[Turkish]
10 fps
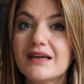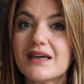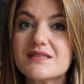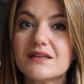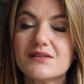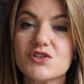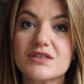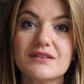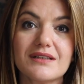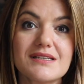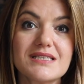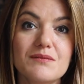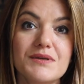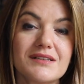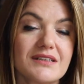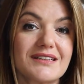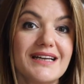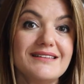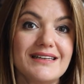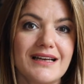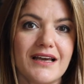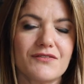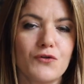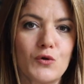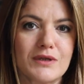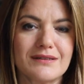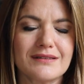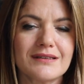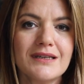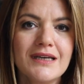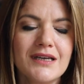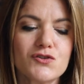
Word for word: yasa dışı gizli bir krediyle fonladığı,